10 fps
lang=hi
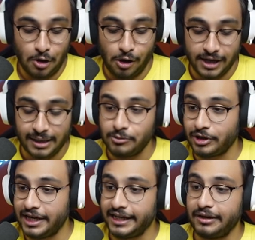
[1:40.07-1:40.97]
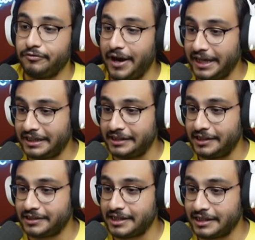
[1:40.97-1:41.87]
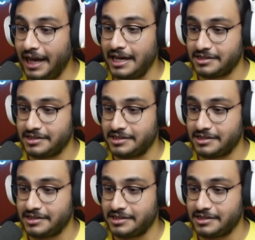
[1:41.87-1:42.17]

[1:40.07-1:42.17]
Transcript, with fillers: और हम लोग लेंगे व्हाइट कलर का ग्लास